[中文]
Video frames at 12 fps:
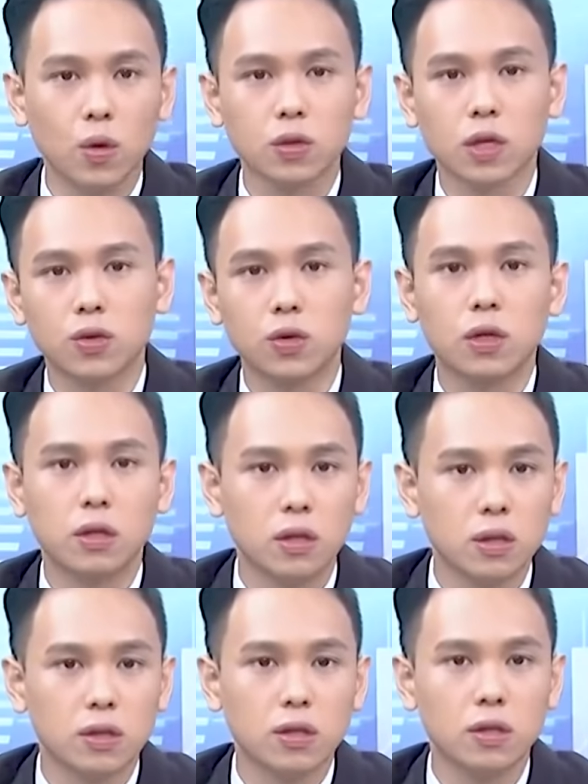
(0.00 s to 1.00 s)
落在去年
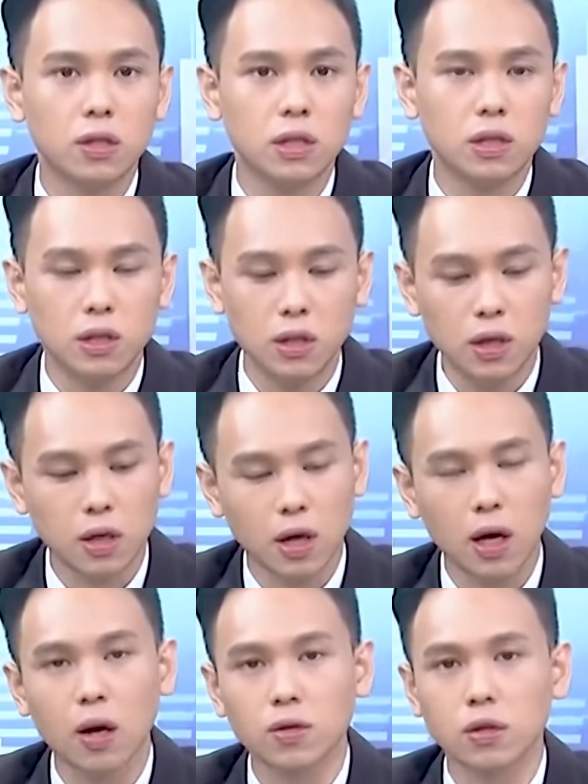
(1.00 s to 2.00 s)
第四季，今年
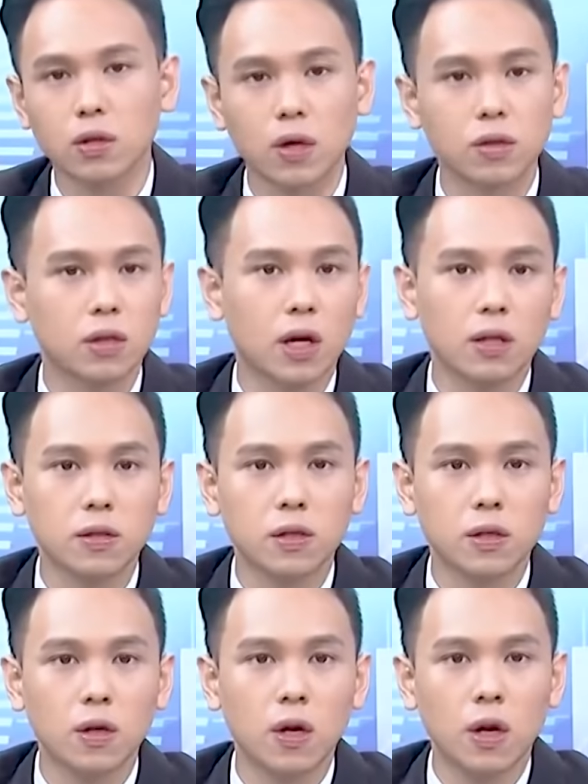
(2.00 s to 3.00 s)
刚好是到此甘
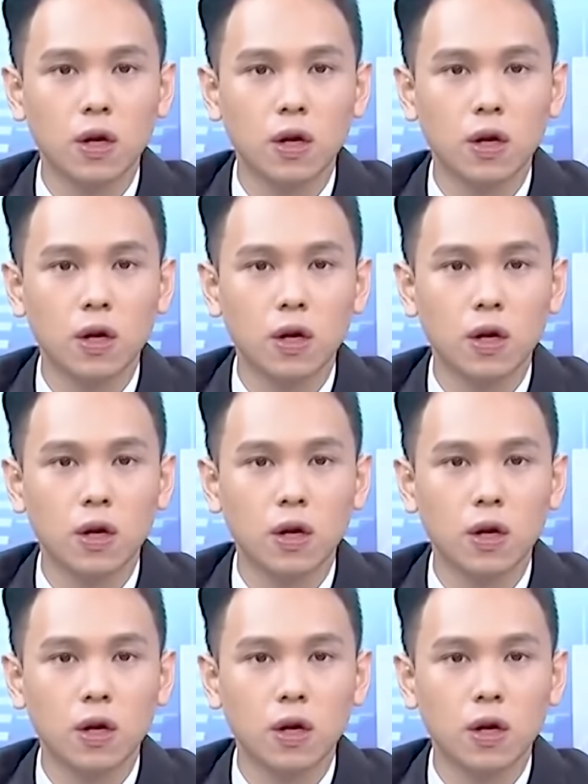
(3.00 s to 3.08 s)
蔗，